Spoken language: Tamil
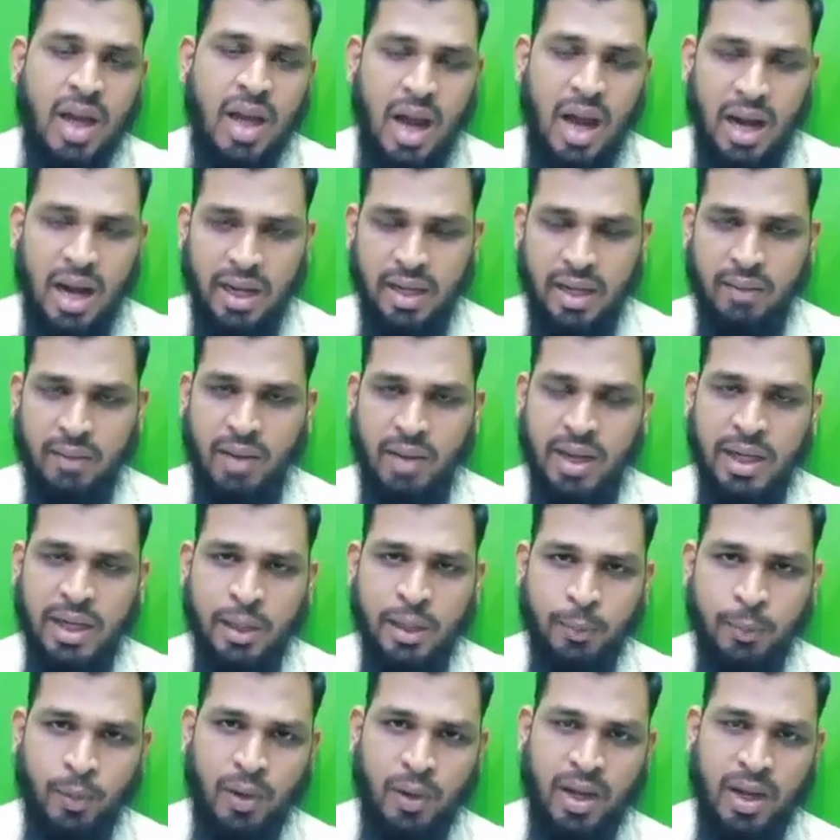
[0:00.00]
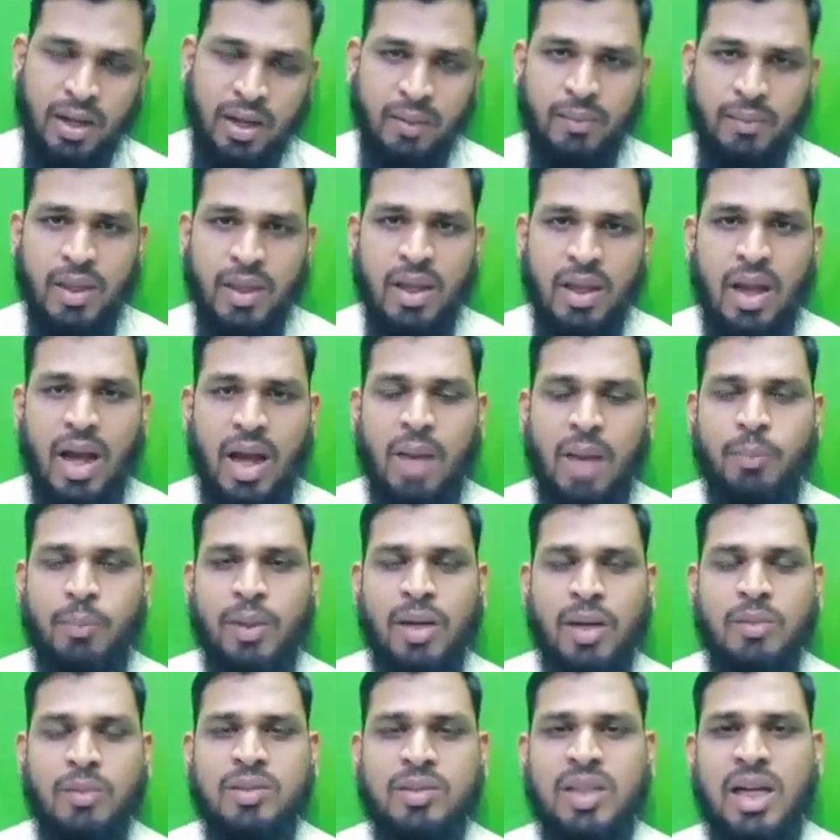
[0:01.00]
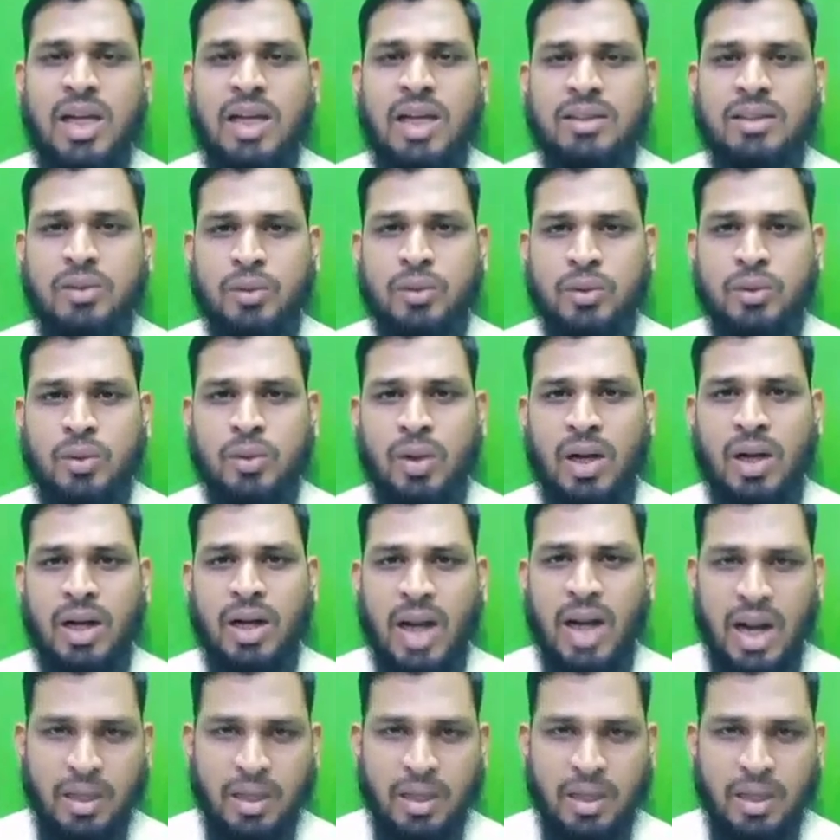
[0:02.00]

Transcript: ஆடையை வாங்கிட்டு போகிறார் அப்போ நவிசல்லாஸ் அவங்க சொல்கிறாங்கன்னா